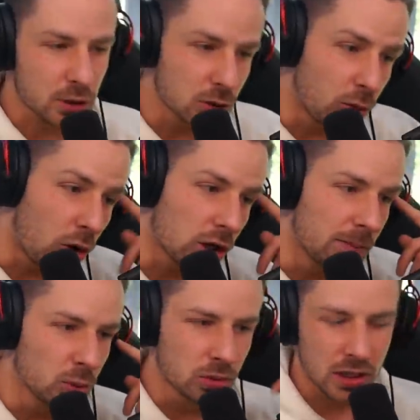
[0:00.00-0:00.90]
aus dem Ohr
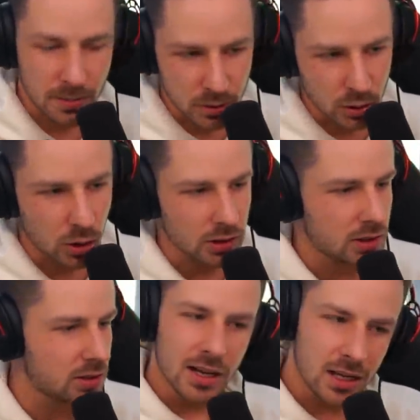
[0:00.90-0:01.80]
geblutet, ich habe
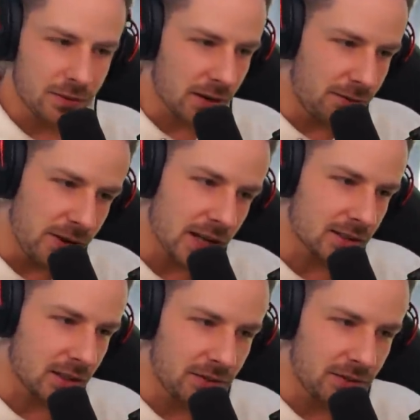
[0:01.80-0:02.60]
gekotzt. Ich war wirklich,